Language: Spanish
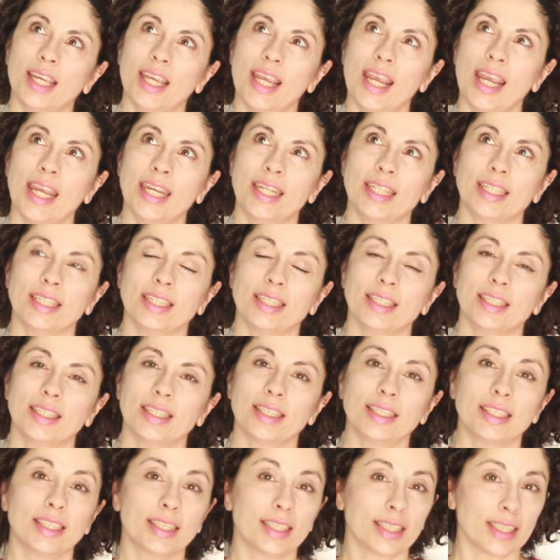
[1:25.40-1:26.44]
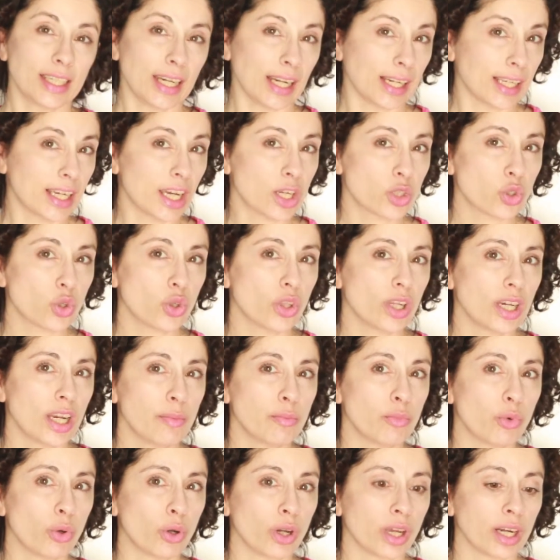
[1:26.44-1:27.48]
en el caso de las
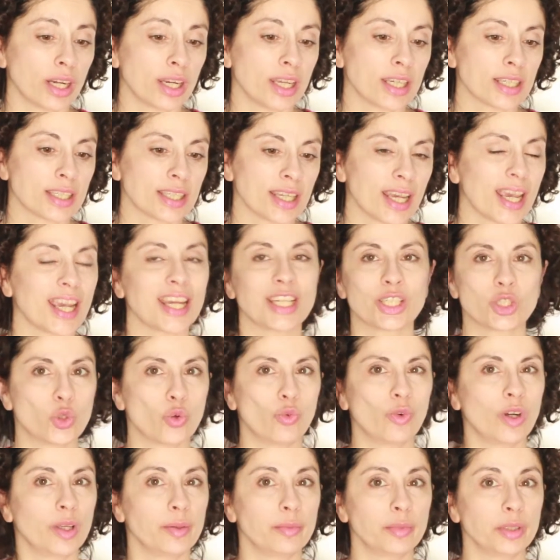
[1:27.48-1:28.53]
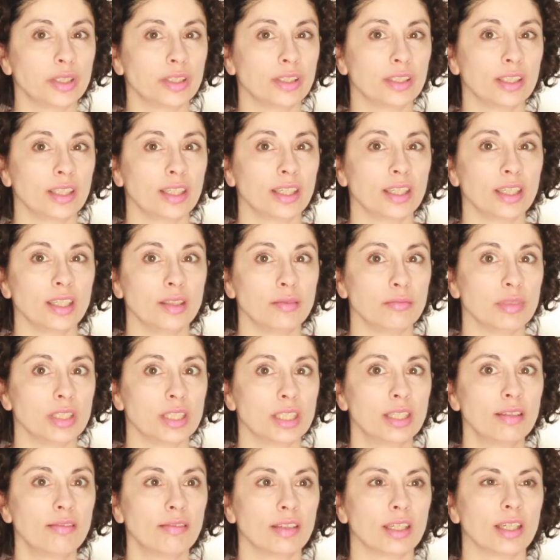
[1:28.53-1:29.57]
mujeres es doblemente
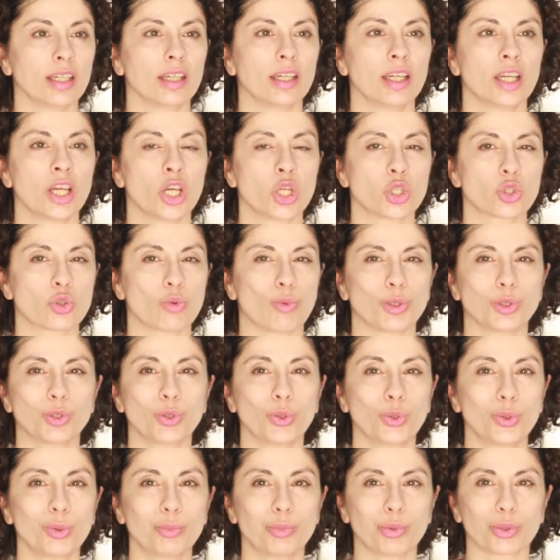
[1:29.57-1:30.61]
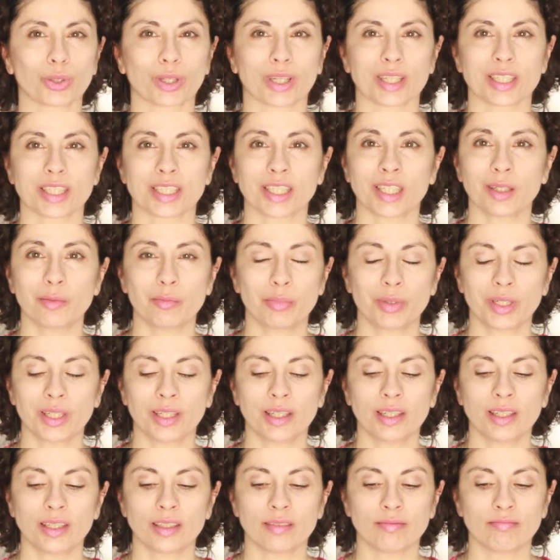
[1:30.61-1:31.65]
invisible, sobre todo porque
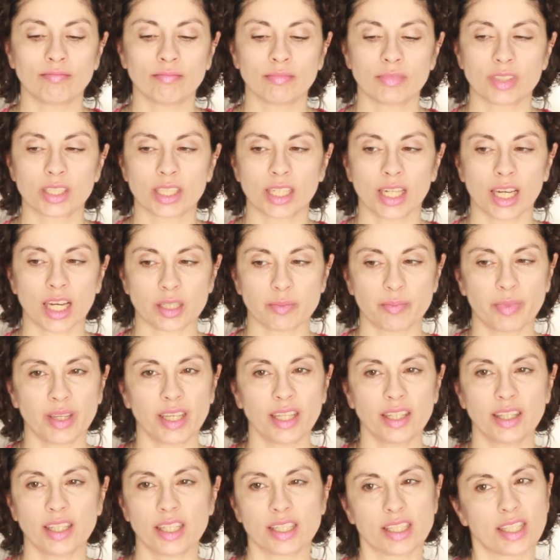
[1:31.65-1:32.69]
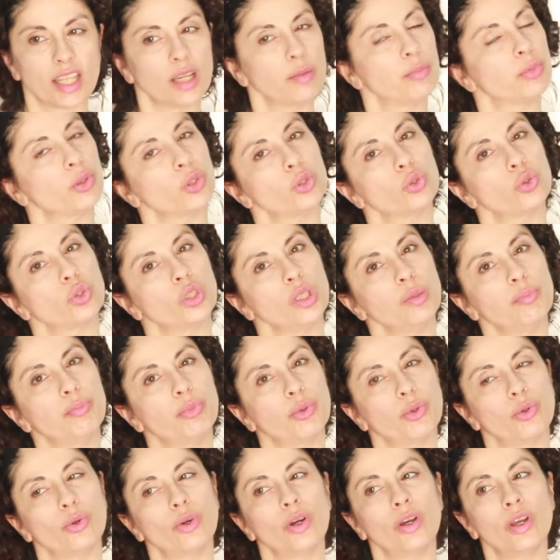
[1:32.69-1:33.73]
siempre mm, se las ve desde el
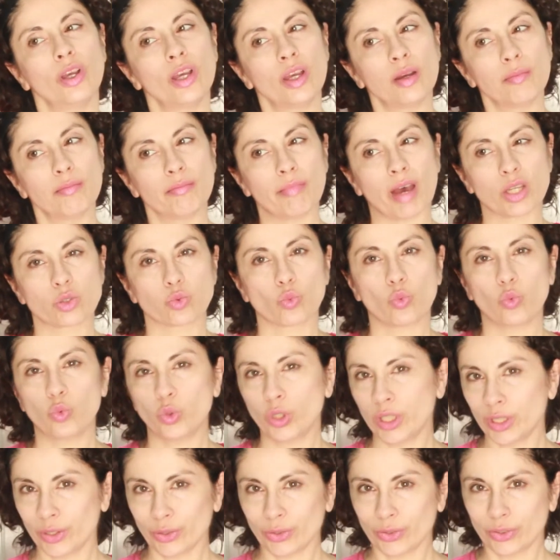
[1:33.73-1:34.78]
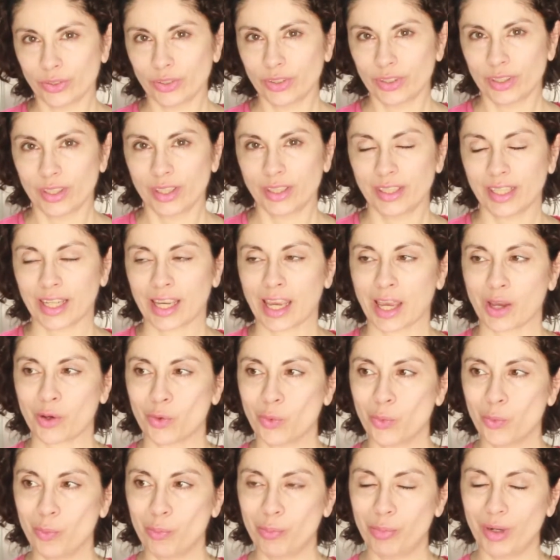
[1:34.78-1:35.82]
prototipo masculino, de que
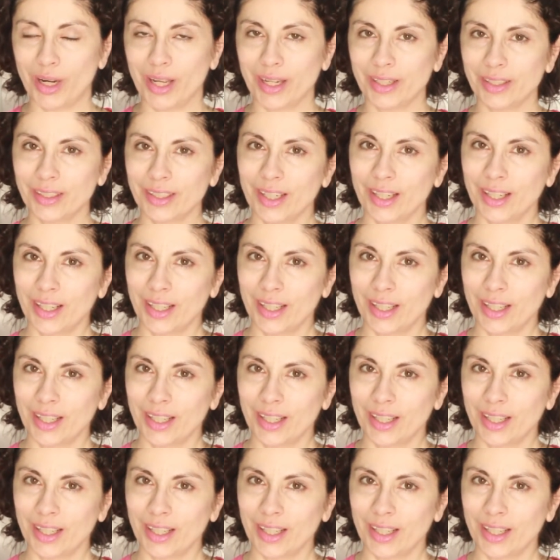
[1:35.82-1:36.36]
cumplan